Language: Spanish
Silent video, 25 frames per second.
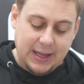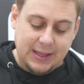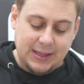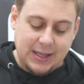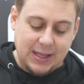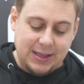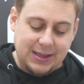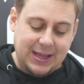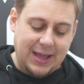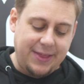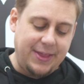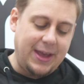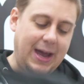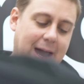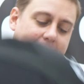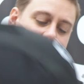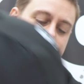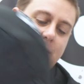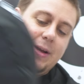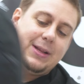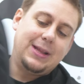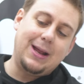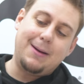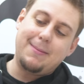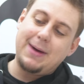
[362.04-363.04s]
Intentad
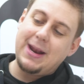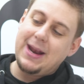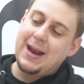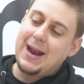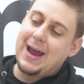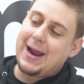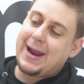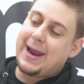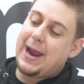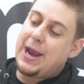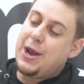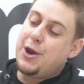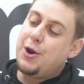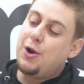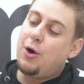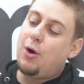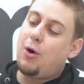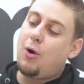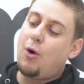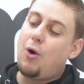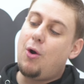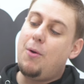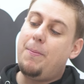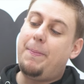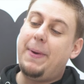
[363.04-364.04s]
dejarlo de tal manera que no
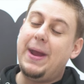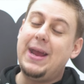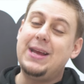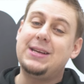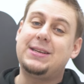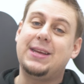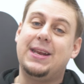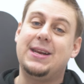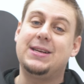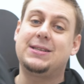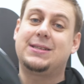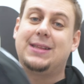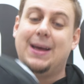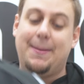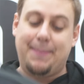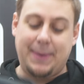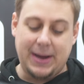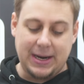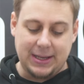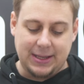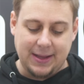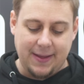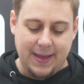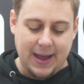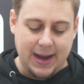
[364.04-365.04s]
golpeéis esta
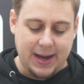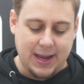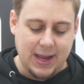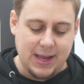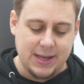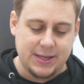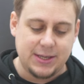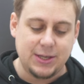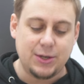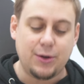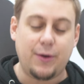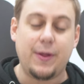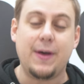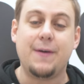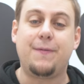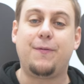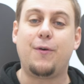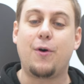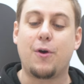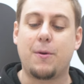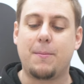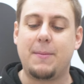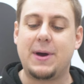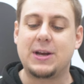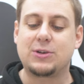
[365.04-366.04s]
parte de aquí, sino de
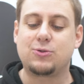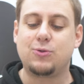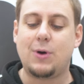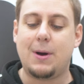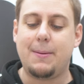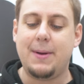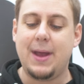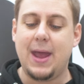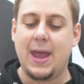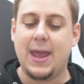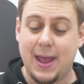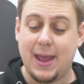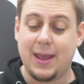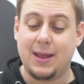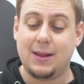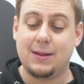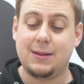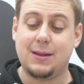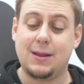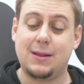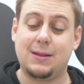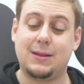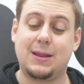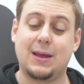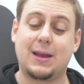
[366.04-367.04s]
forma suave e
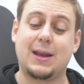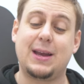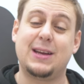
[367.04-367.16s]
intentad